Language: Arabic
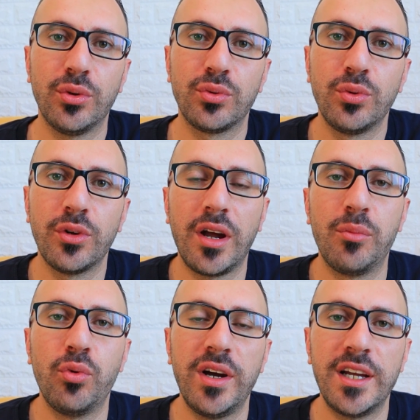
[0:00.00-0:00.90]
عطور
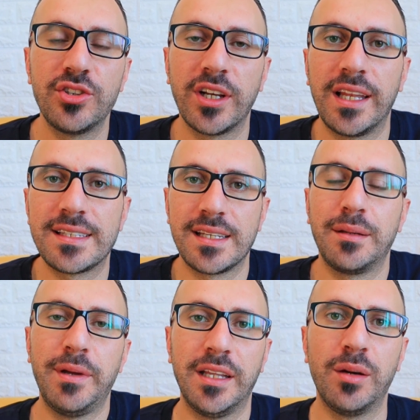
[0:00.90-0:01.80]
امواج
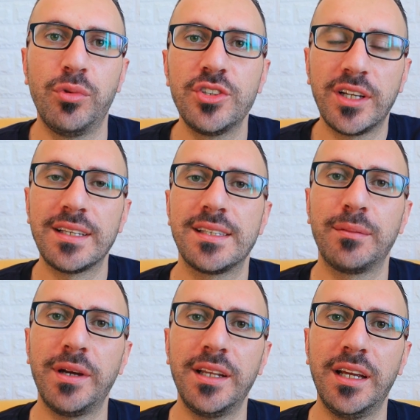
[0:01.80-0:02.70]
كلاسيك مان امواج
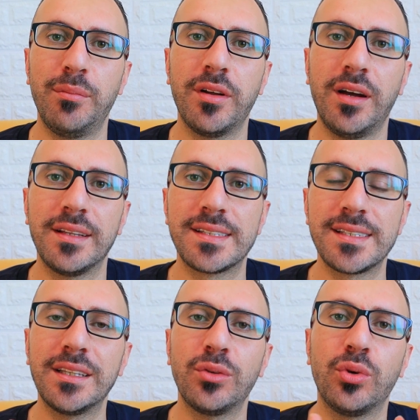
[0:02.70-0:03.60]
كلاسيك مان هي عبارة عن
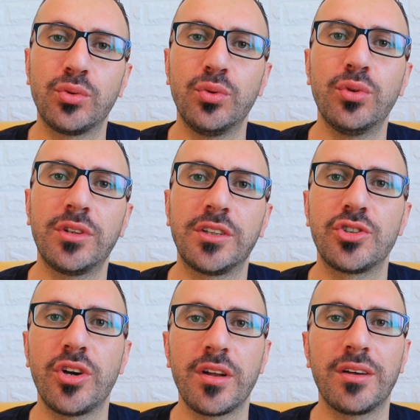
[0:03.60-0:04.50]
ست عطور
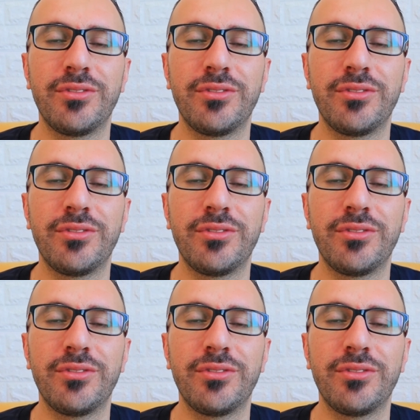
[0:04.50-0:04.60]
تتشارك